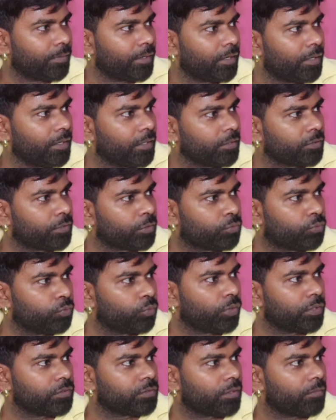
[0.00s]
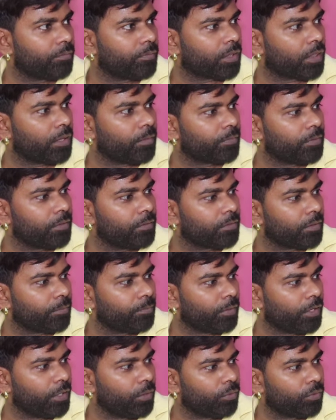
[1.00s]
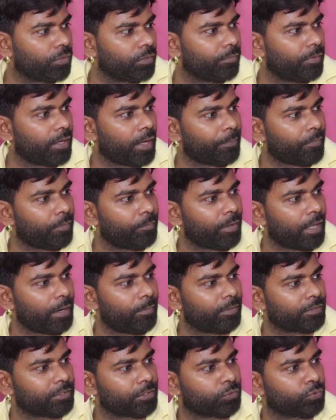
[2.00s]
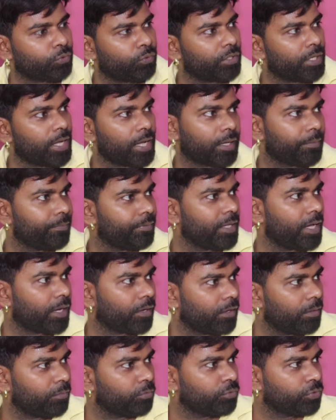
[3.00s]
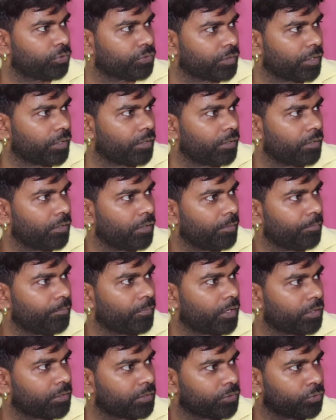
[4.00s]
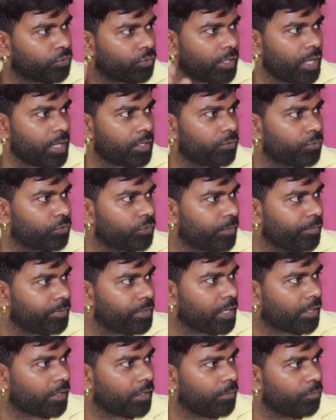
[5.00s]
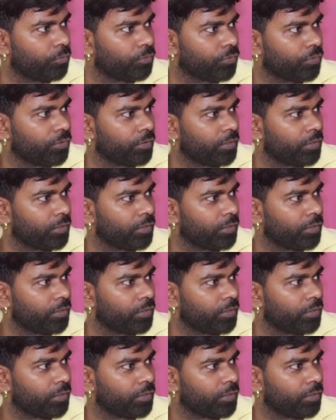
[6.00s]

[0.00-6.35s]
बा तो तू कैसन मतलब कि तब भैलू कि अपन बाल बच्चा छोड़ के आके बियाह कर लेबू दोसर मरद के छोड़ के आके दोसर बियाह कर लेबू मतलब